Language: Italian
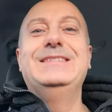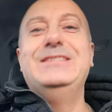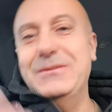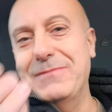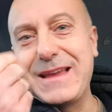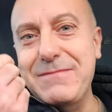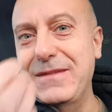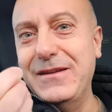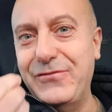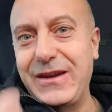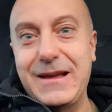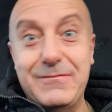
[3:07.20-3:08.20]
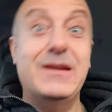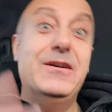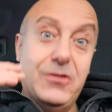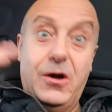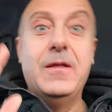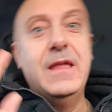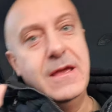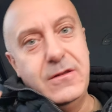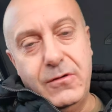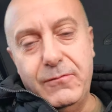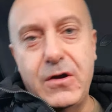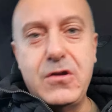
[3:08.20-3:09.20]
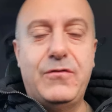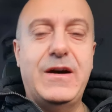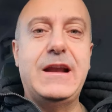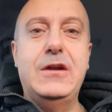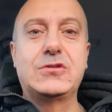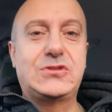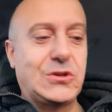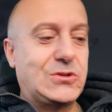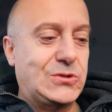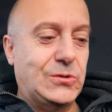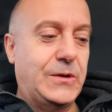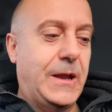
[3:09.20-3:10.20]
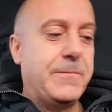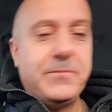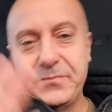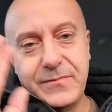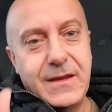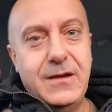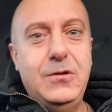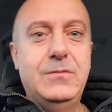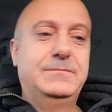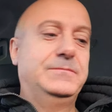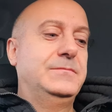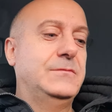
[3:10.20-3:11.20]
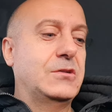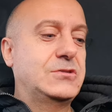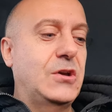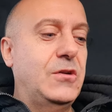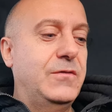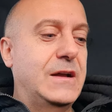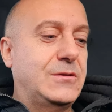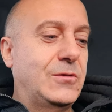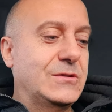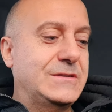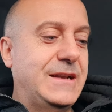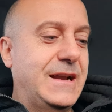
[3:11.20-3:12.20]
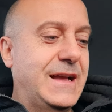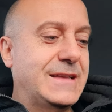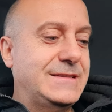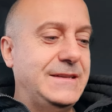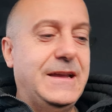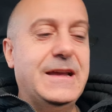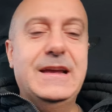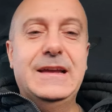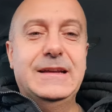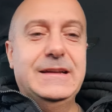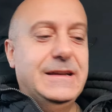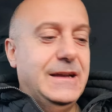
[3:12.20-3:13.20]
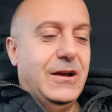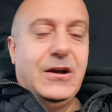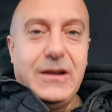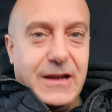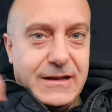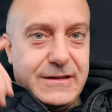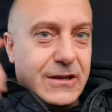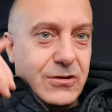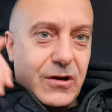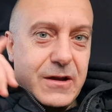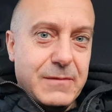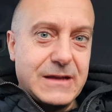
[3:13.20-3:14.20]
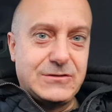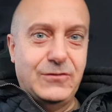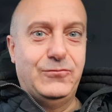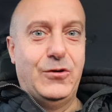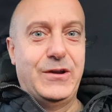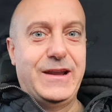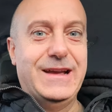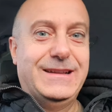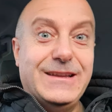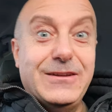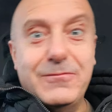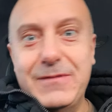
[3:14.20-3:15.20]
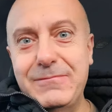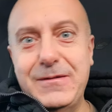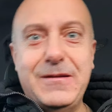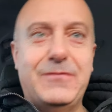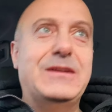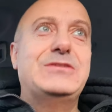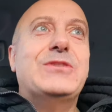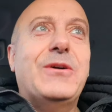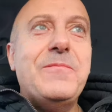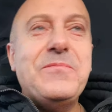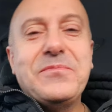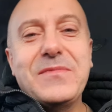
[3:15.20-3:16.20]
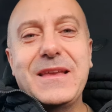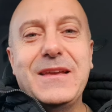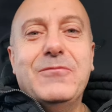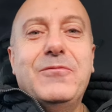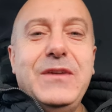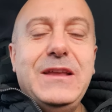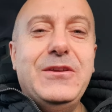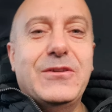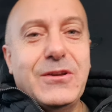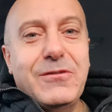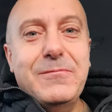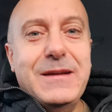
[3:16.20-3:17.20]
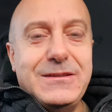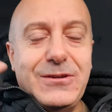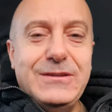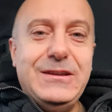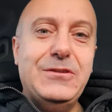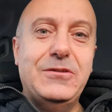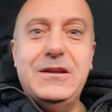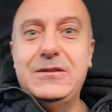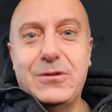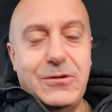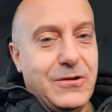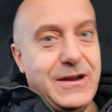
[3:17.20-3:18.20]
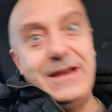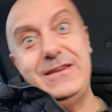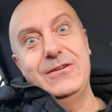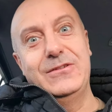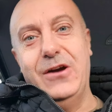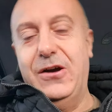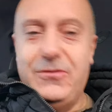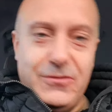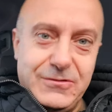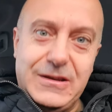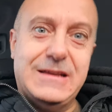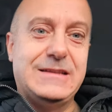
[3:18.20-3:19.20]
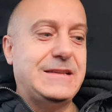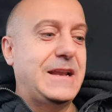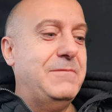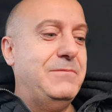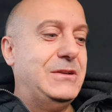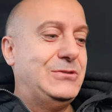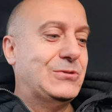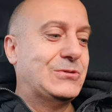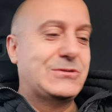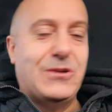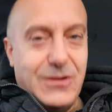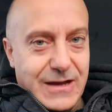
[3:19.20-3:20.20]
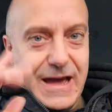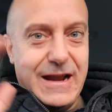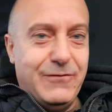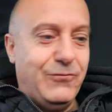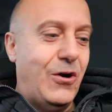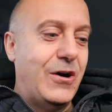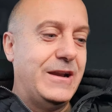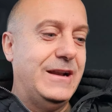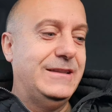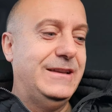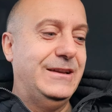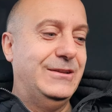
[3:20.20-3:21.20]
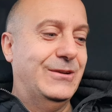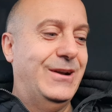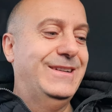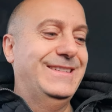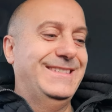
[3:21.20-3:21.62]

Dice, ma chi me ne frega? Me? No, non voglio fare lo zozzone. Non sono fatto così, ragazzi. Il dito è rimasto fuori, eh? Dico, mamma mia, faccio un video dove metto il dito dentro l'orecchio. No, non sarebbe giusto. Era fuori il dito.